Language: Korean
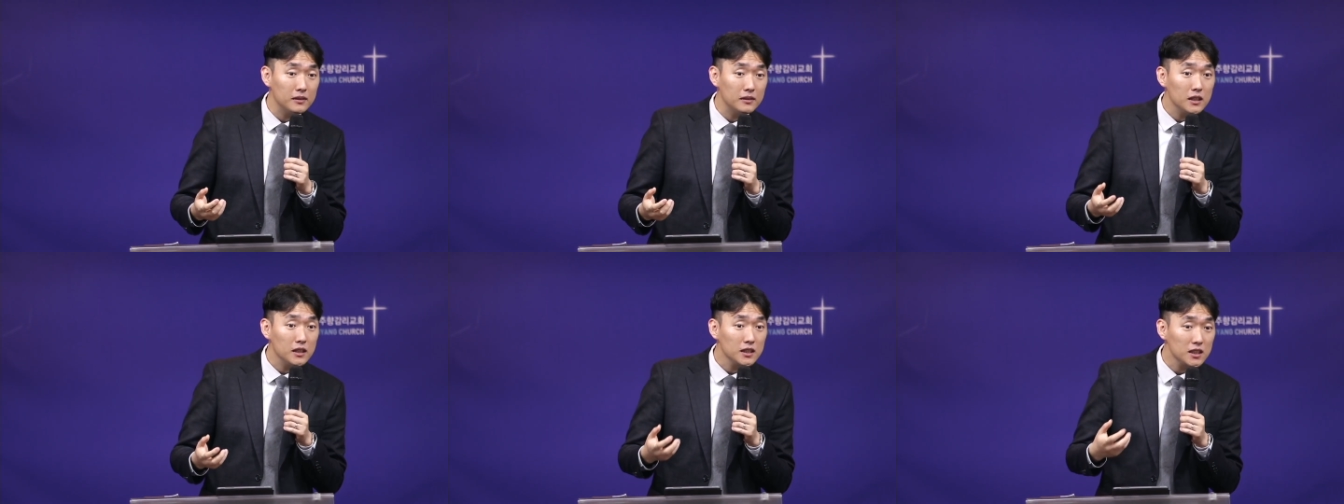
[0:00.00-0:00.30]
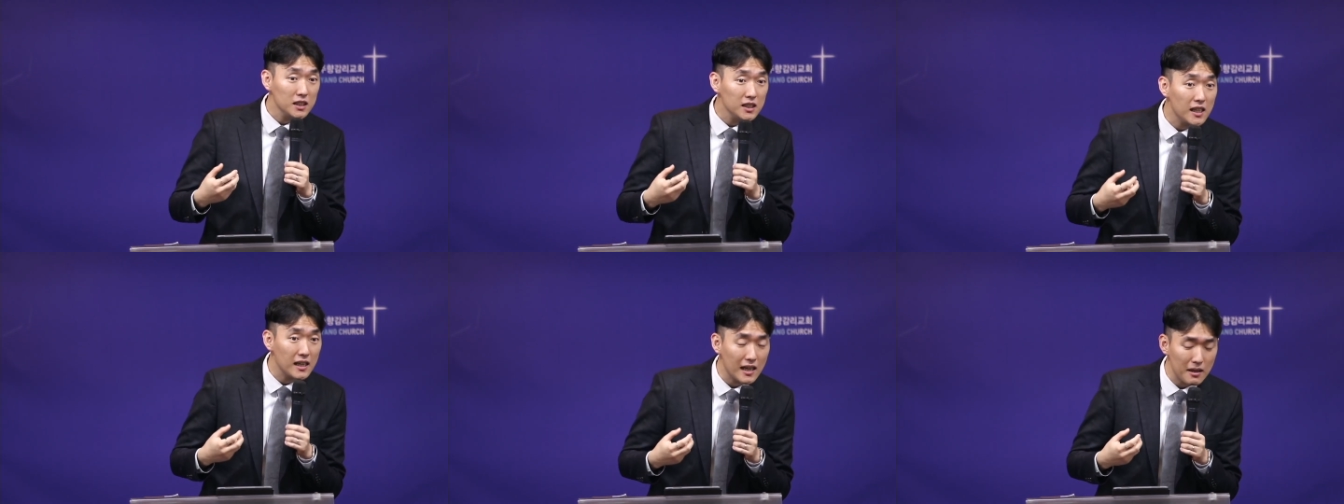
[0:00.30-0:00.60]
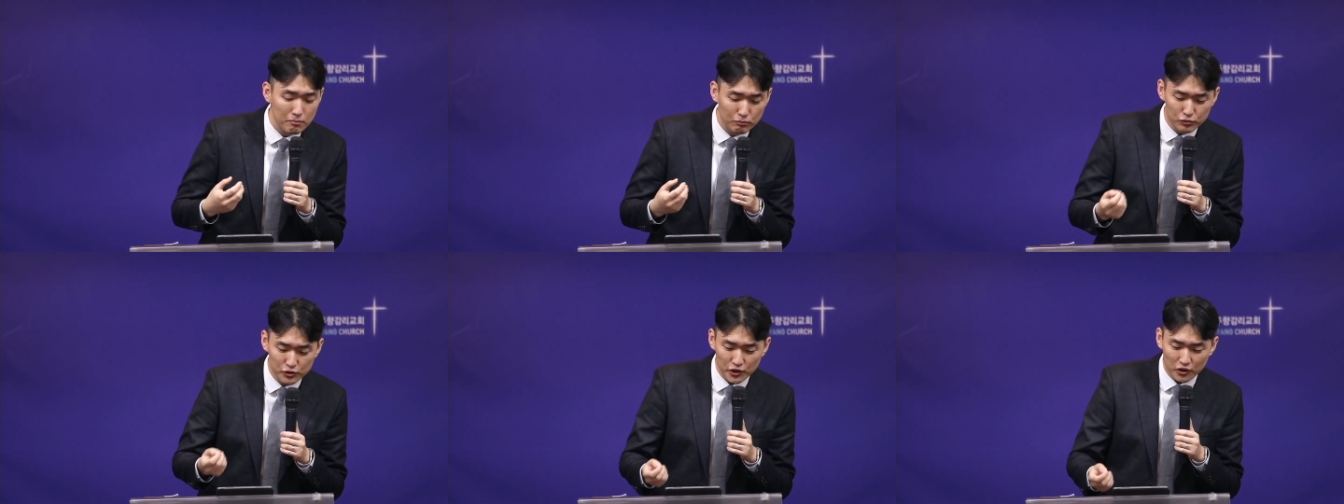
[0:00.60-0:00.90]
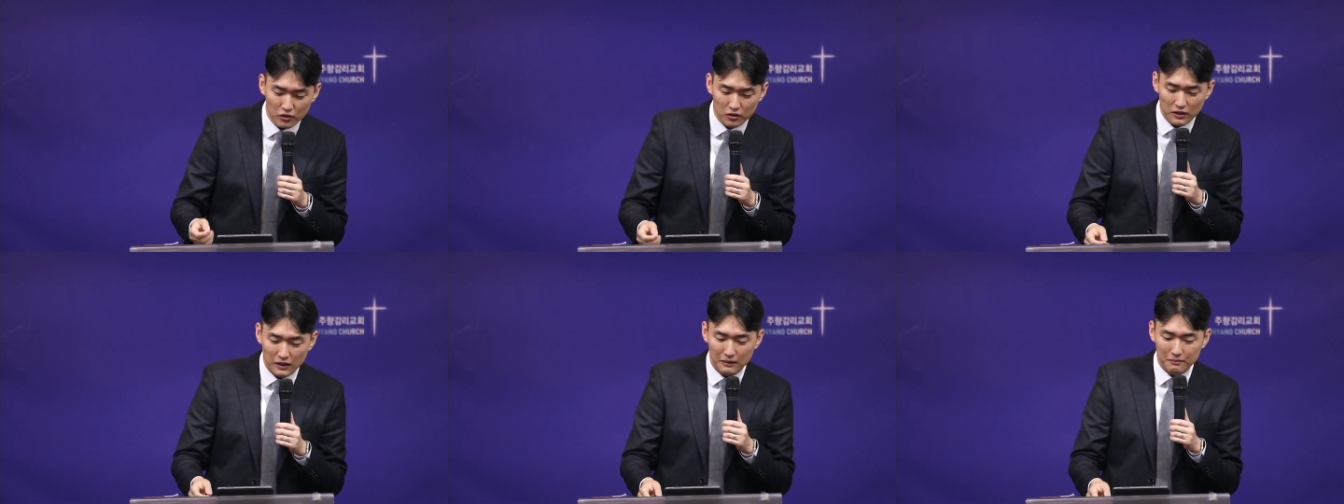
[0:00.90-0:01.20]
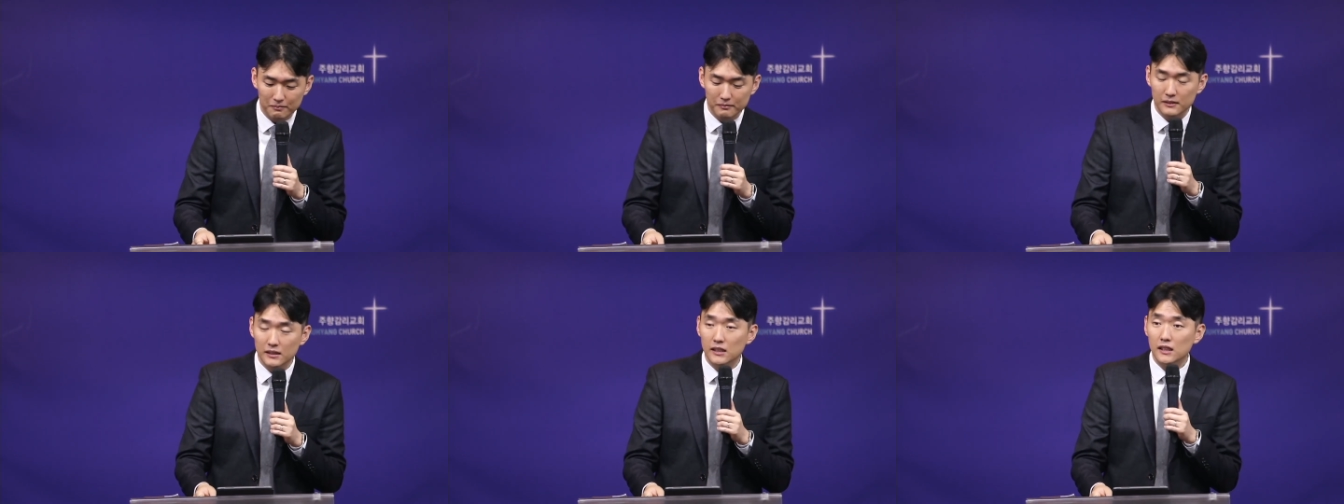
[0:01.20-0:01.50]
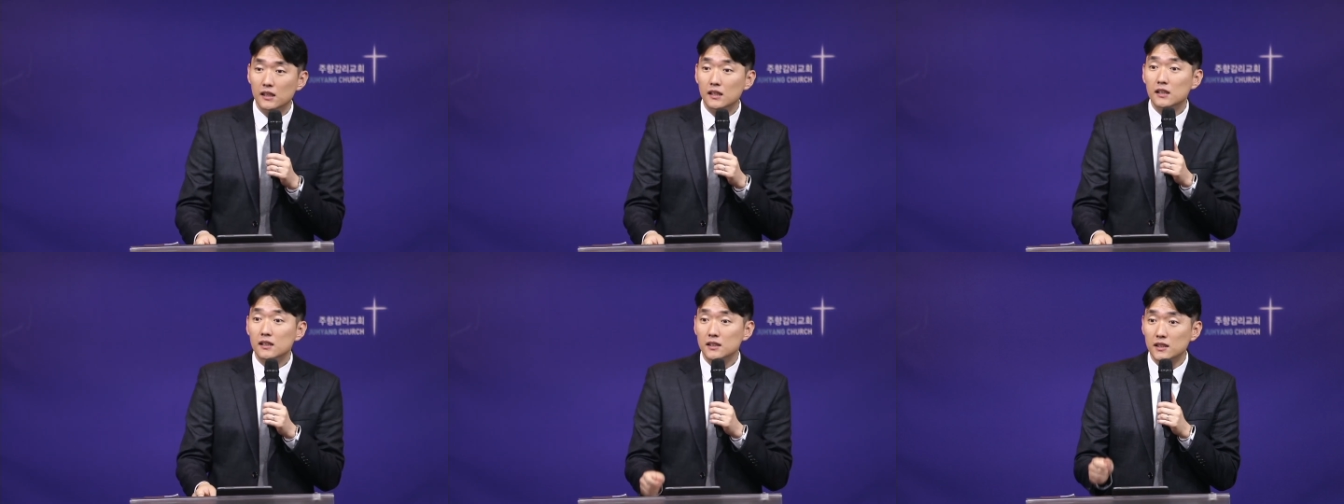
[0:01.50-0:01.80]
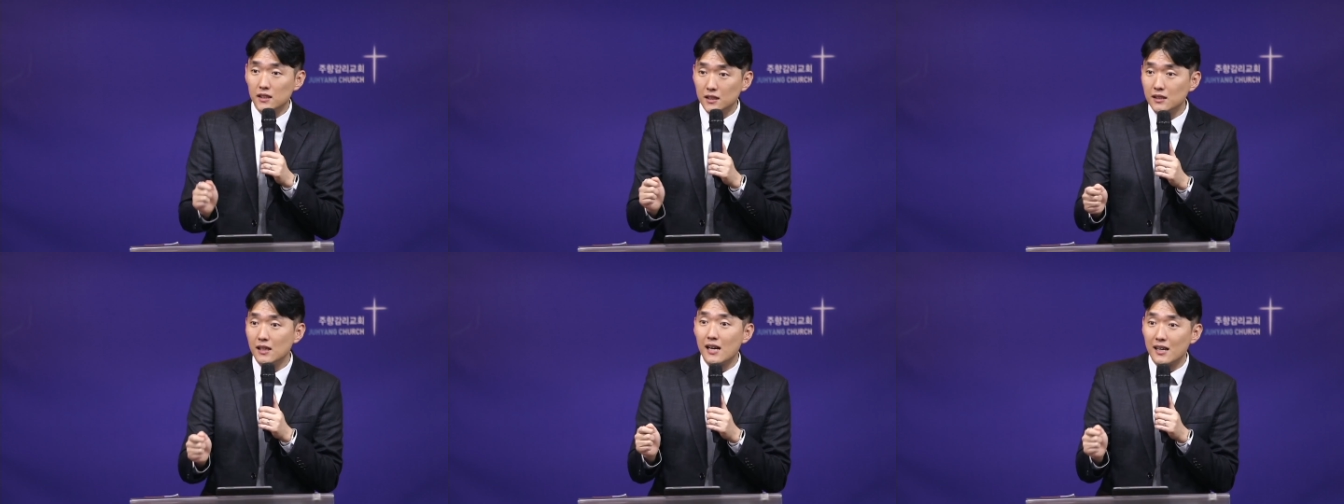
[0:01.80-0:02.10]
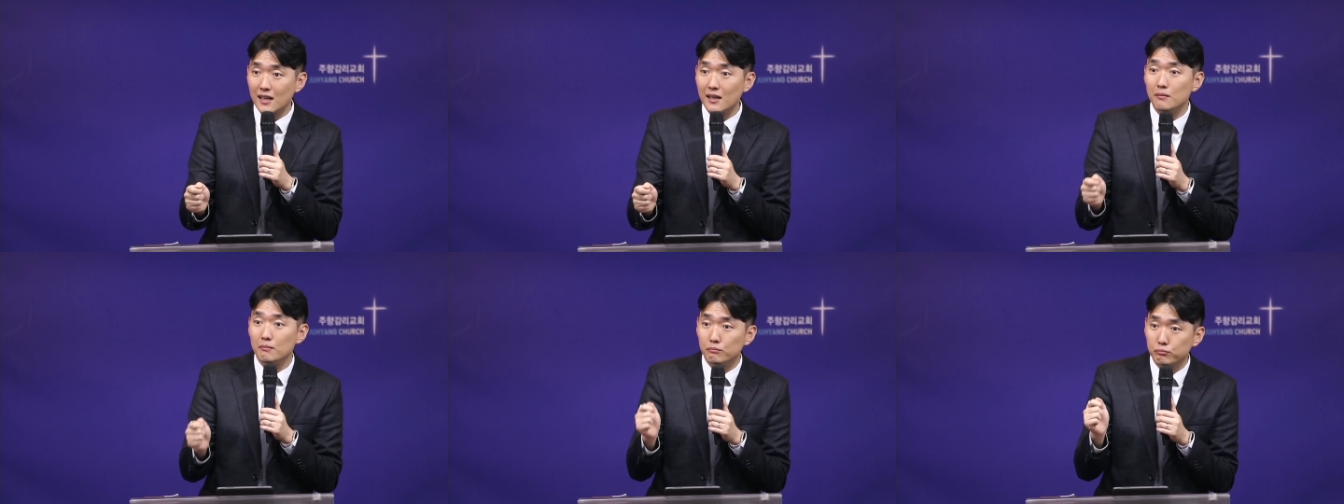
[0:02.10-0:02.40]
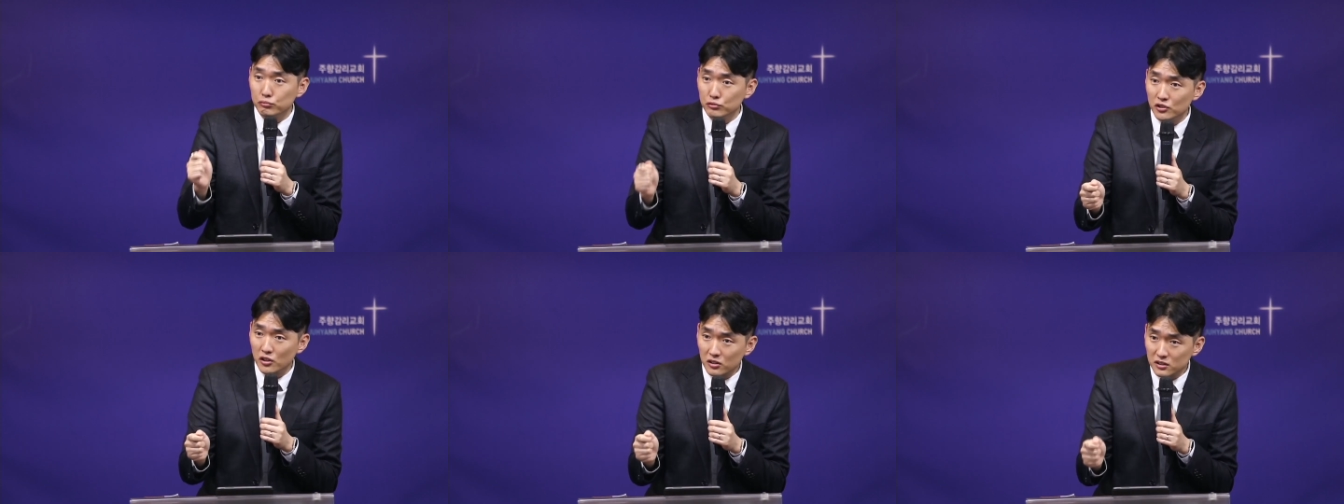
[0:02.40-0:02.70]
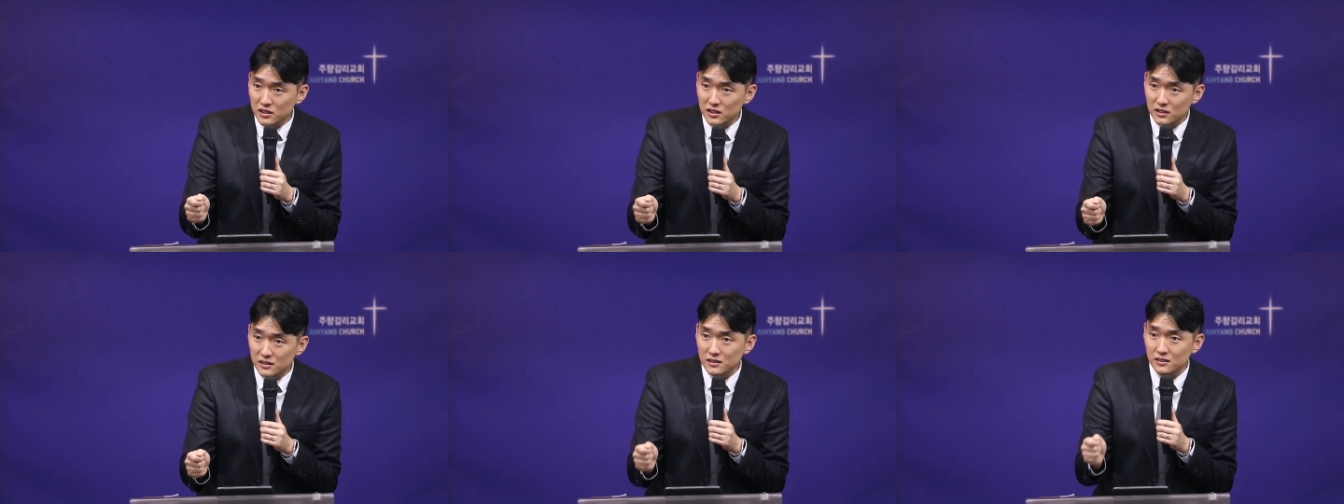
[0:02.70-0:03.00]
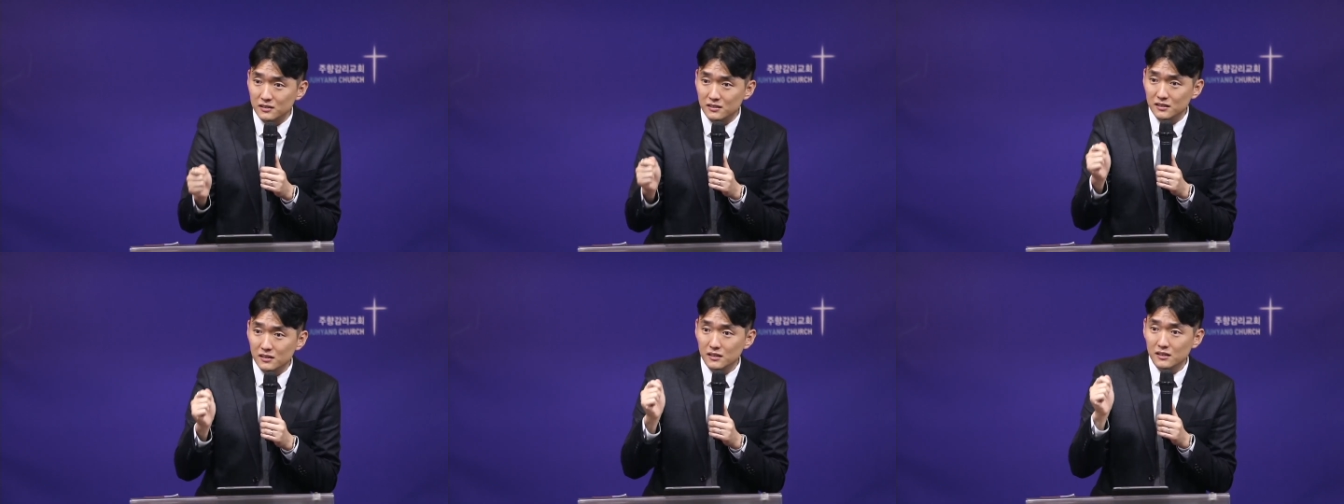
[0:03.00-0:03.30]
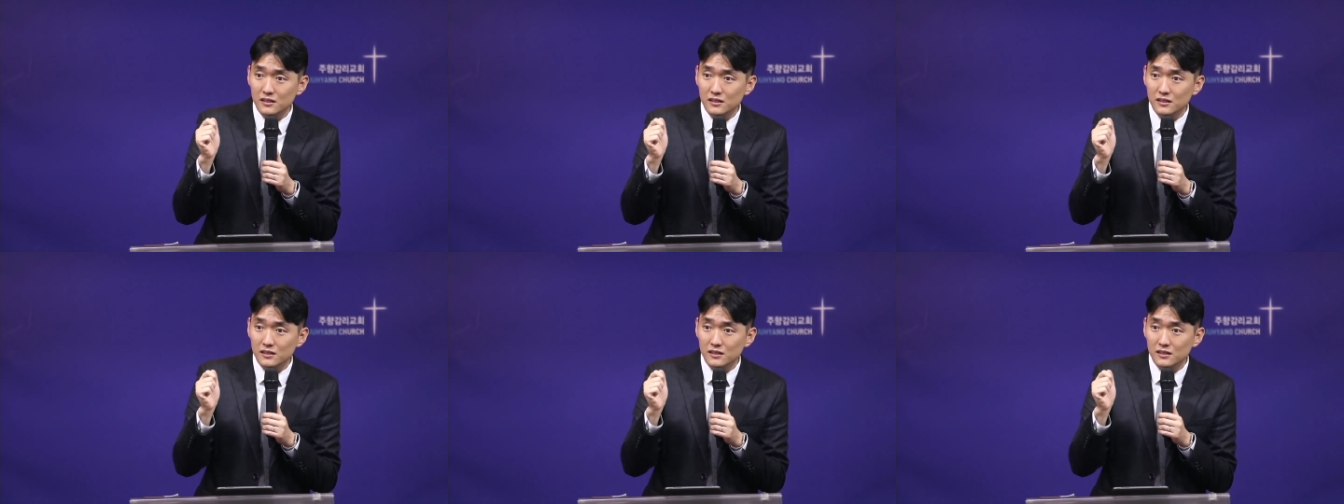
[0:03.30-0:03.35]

신앙의 무력감, 신앙이 무너지는